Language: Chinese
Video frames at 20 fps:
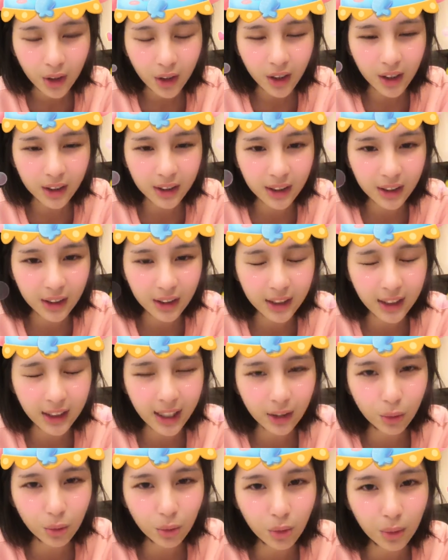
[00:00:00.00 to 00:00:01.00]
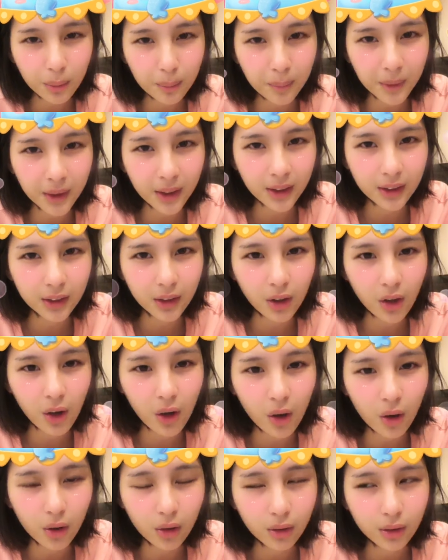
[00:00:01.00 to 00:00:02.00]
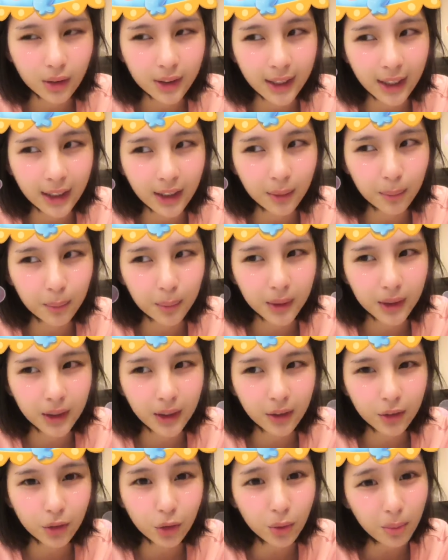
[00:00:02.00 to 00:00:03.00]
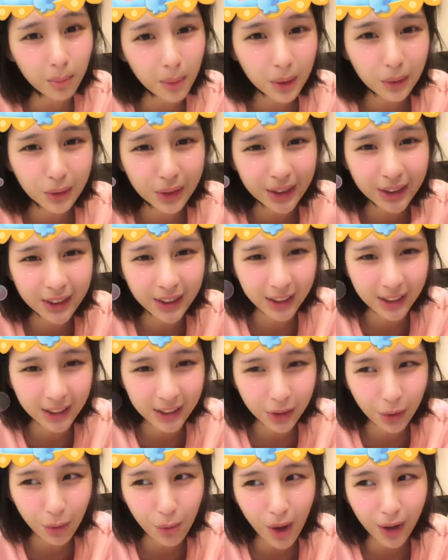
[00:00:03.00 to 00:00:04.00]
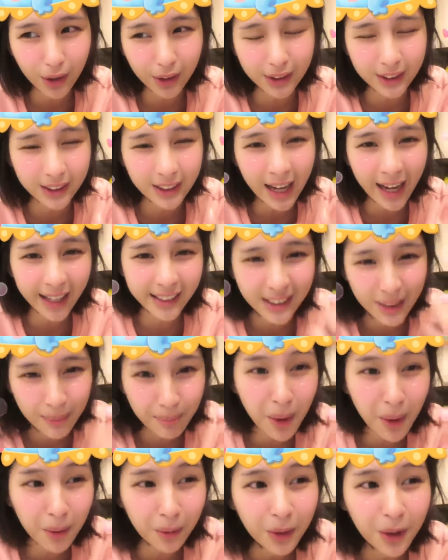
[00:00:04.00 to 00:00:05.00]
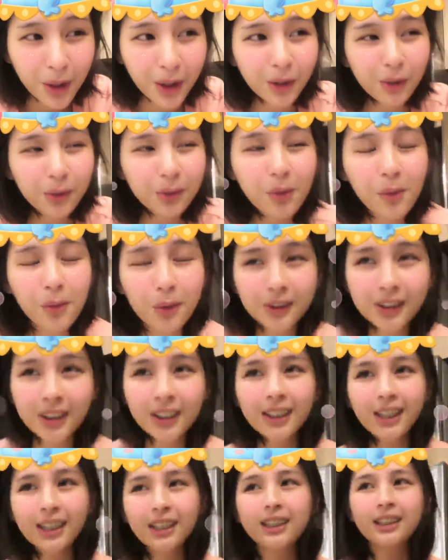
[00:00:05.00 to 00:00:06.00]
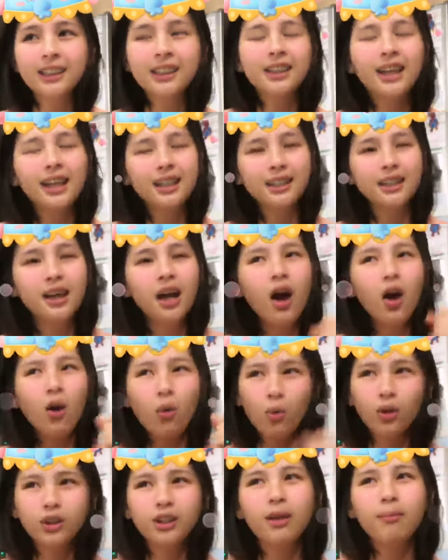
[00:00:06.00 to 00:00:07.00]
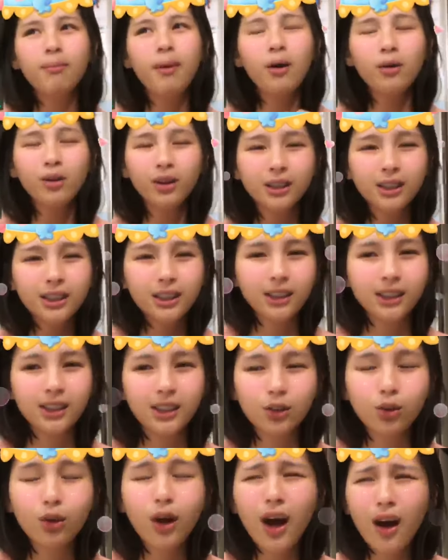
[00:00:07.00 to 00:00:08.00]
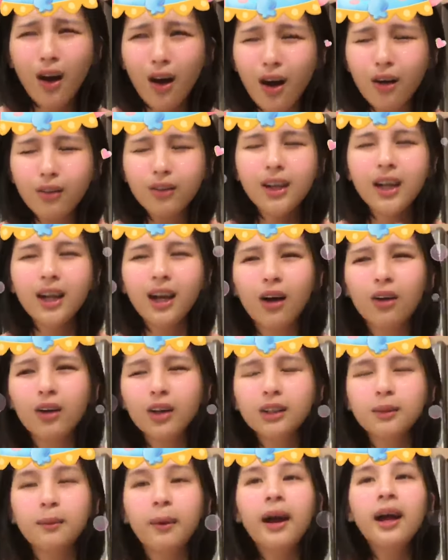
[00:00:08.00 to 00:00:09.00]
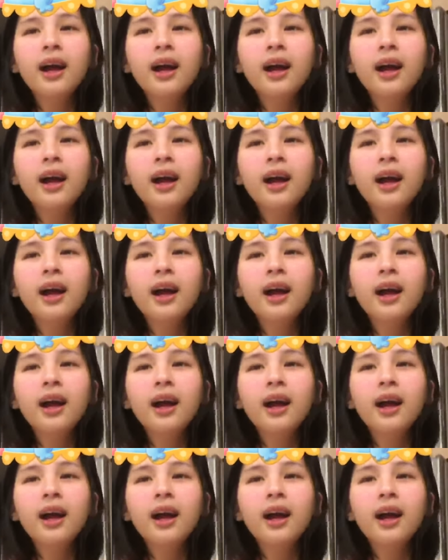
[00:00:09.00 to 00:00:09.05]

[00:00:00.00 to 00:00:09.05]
而且你看，如果毕业之后三年毕业就没有这些时光了，你还在抱。如果我现在的心态是我在抱怨这个时段，哦，好累，好累什么？